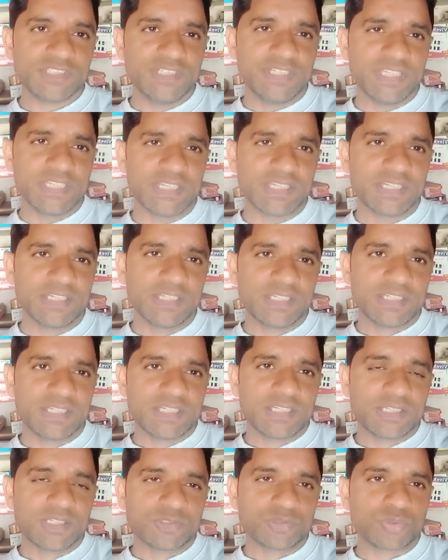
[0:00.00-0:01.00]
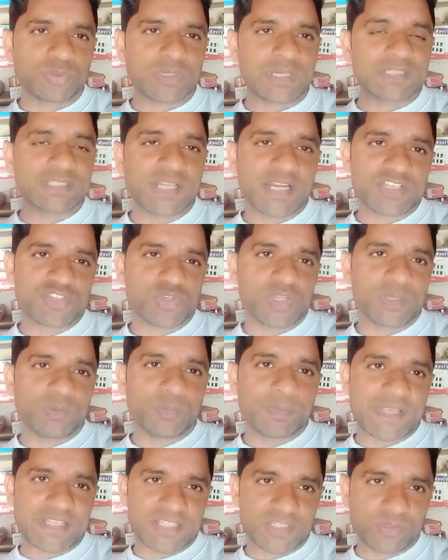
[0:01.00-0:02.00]
ठीक है दुकानदार जो है
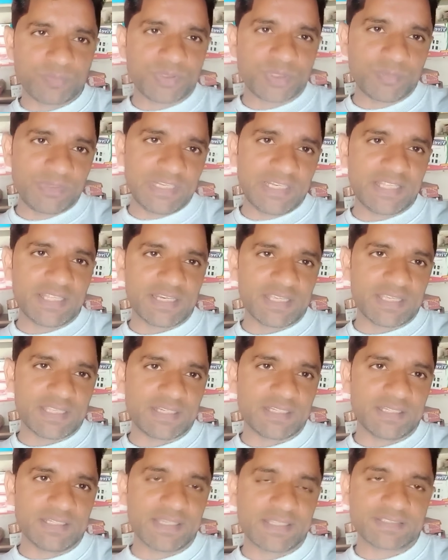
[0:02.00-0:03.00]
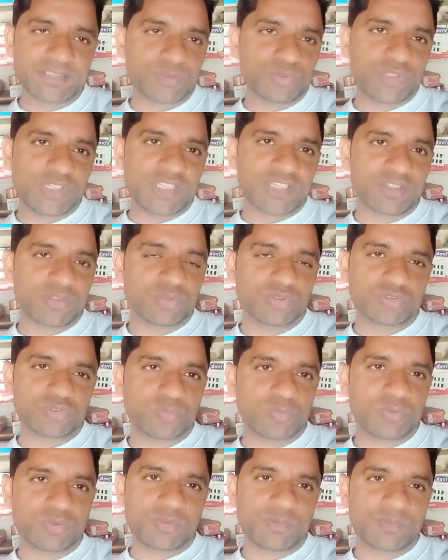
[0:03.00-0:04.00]
वो पैसा तो फिर भी ले रहा है ना ऐसा तो नहीं है कि
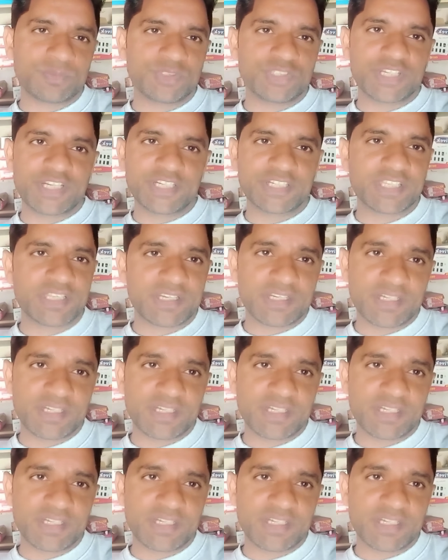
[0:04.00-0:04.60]
दोस्तों वो रेट के